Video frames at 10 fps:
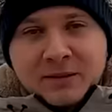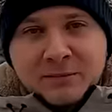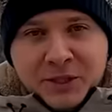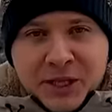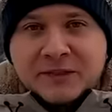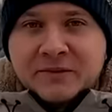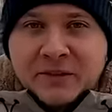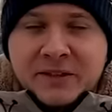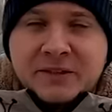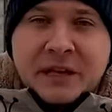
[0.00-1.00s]
Бишкек,
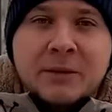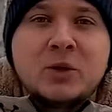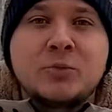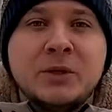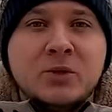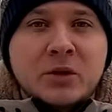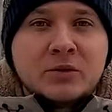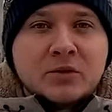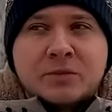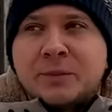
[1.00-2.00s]
соответственно, самый крупный город,
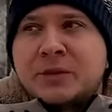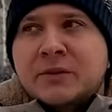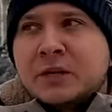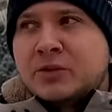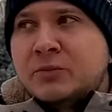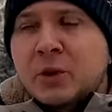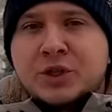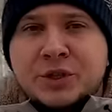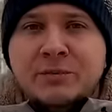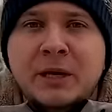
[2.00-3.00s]
тут же проживает чуть
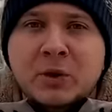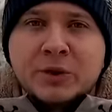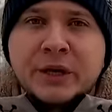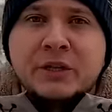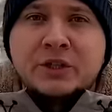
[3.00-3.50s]
больше миллиона миллиона